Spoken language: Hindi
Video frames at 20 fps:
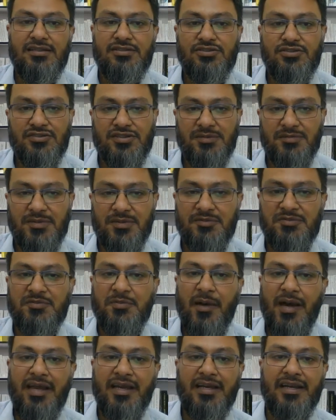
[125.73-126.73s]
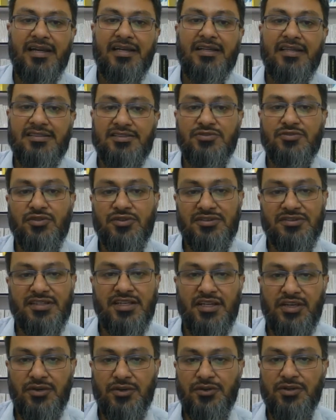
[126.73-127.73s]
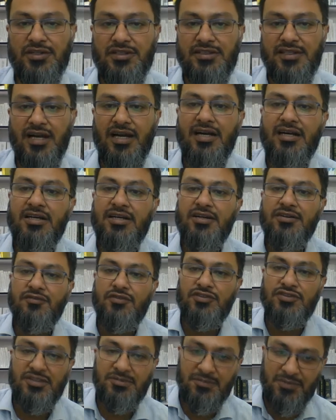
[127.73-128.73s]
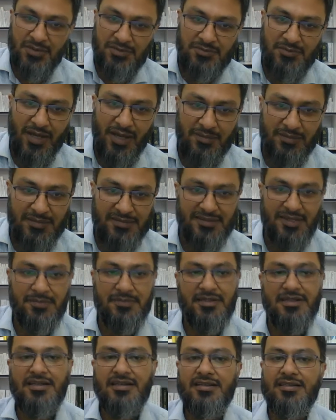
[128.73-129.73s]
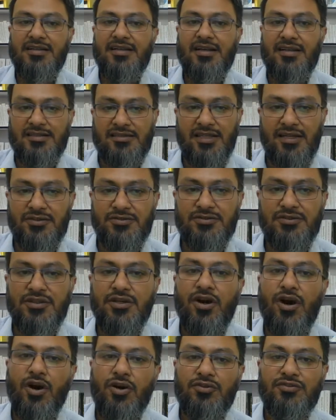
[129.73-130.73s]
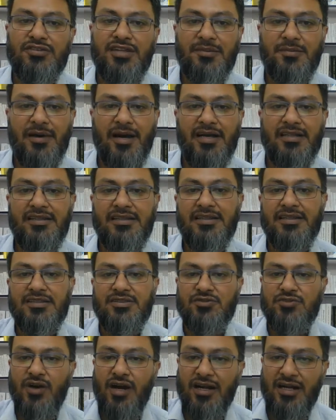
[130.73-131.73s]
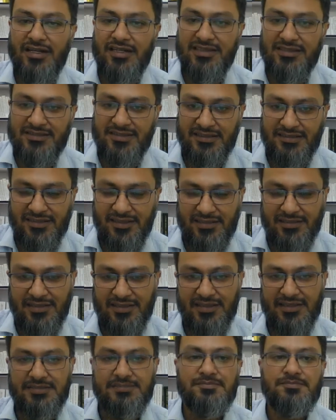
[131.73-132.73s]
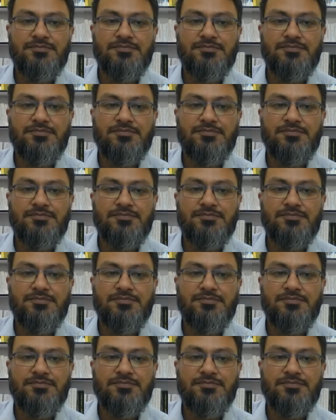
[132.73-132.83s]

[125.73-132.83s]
जो सिम्टम्स पाए गए या जिनको इसने क्योर किया वो सिम्टम्स मैं आपके सामने रखता हूँ और उसके बाद इसको आगे डिस्कस करते हैं